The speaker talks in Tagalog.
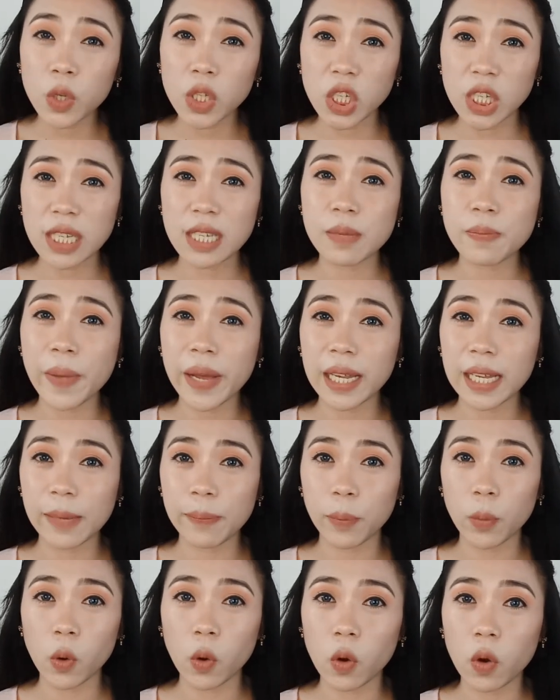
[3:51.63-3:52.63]
which is
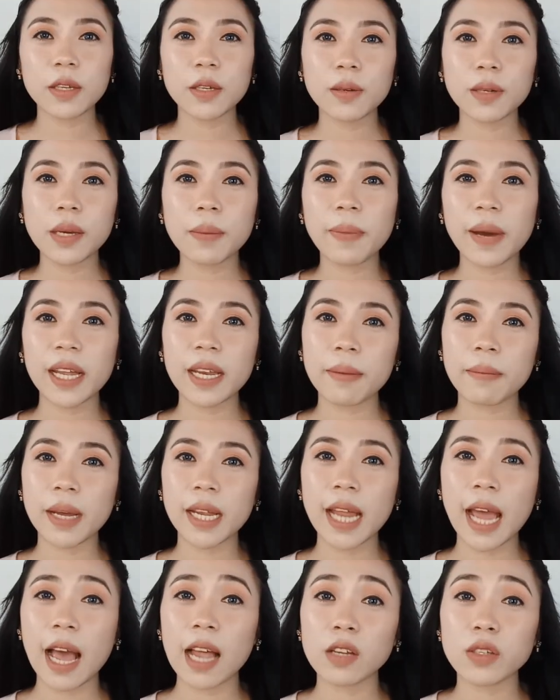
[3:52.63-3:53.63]
mali po. Yung iba
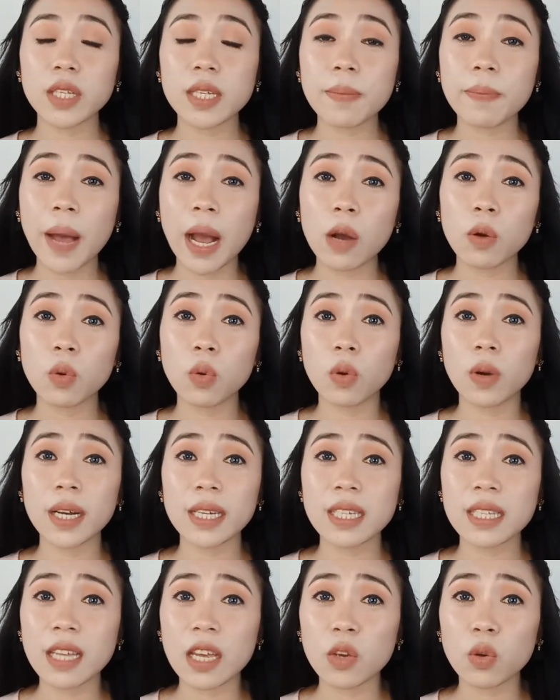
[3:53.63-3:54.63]
naman, halos
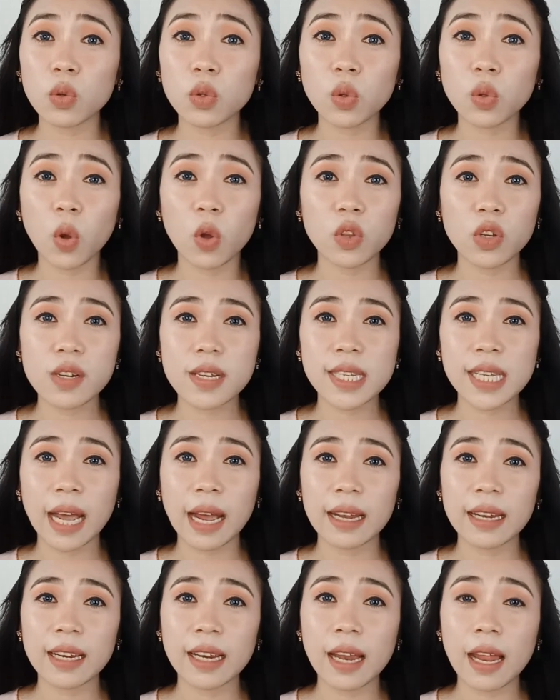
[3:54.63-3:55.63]
ipanghugas na yung toner
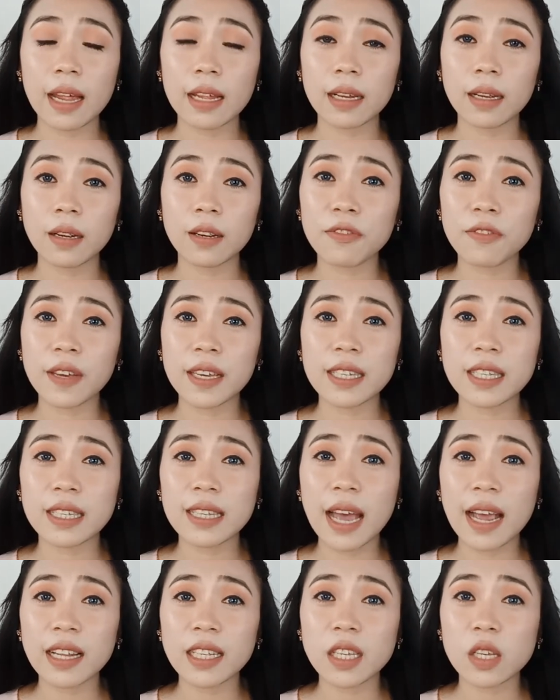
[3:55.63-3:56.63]
sa kanilang face
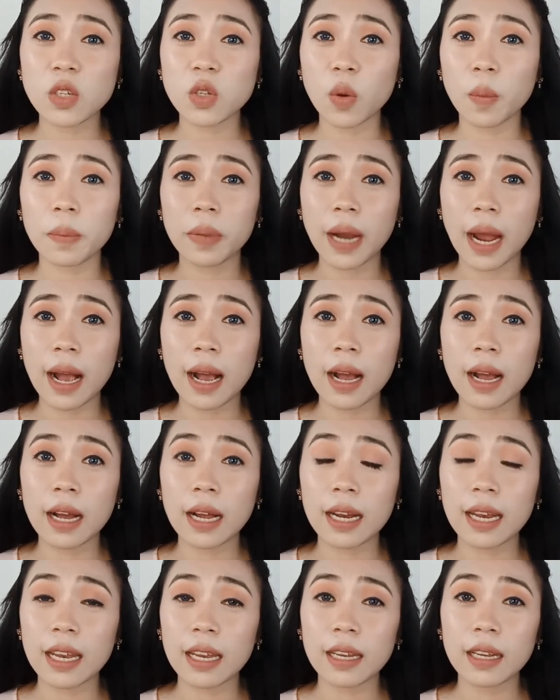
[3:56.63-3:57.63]
dahil sa sobrang,
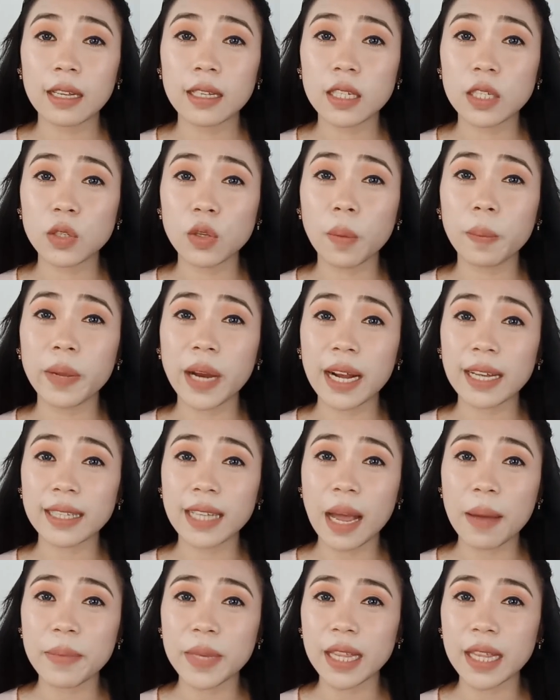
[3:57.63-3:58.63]
sobrang
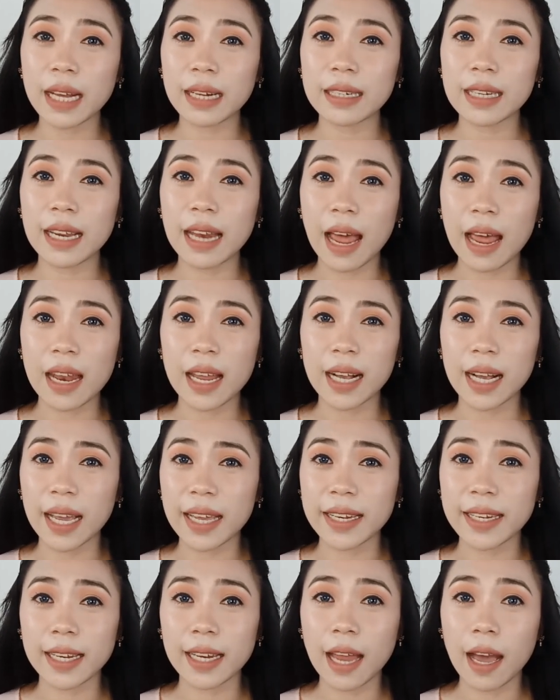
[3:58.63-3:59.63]
dami ng
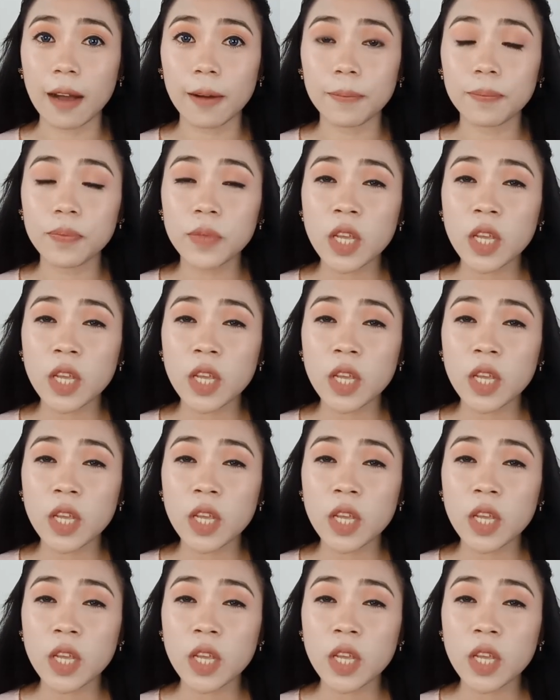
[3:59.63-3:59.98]
nilalagay nila.